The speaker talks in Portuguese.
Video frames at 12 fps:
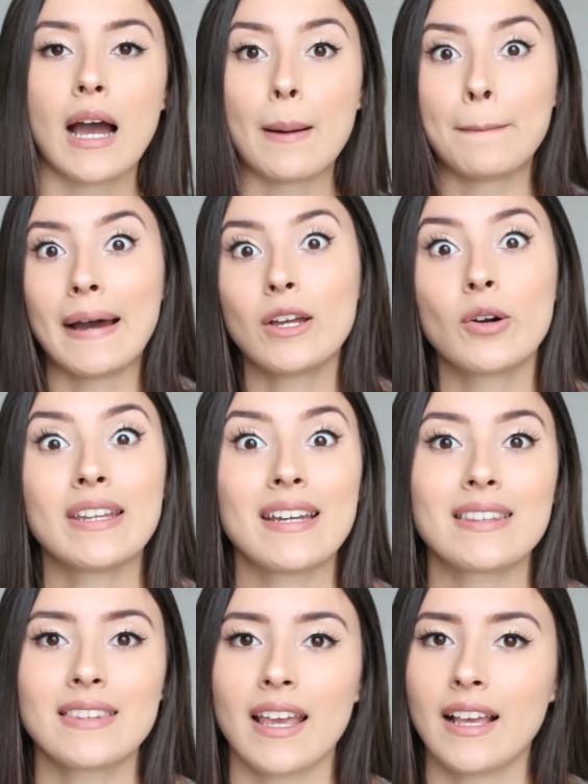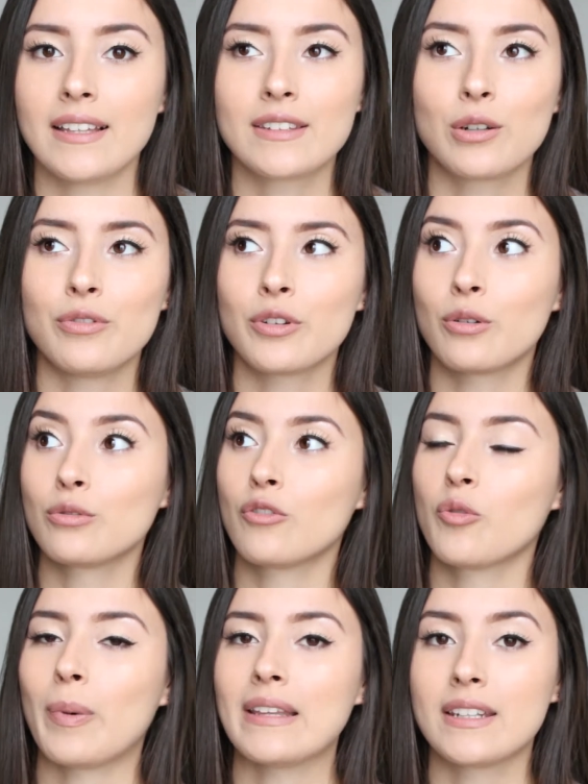A maioria tem, então virou um
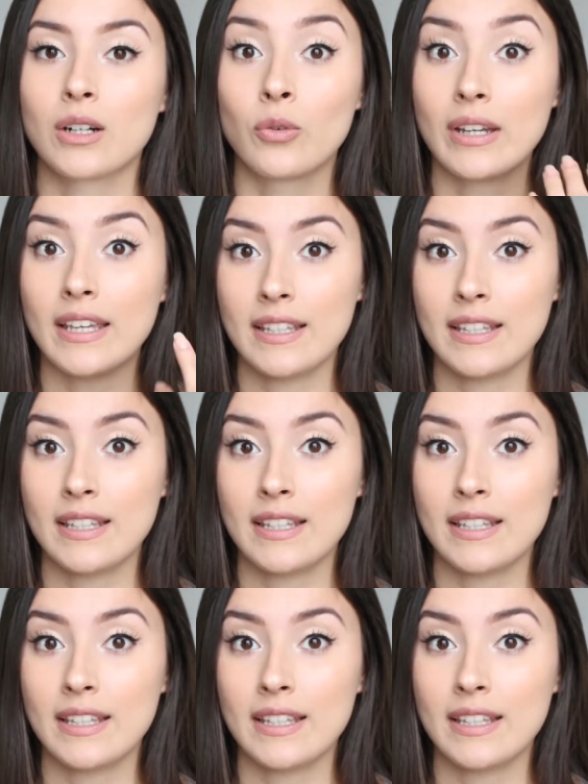novo padrão.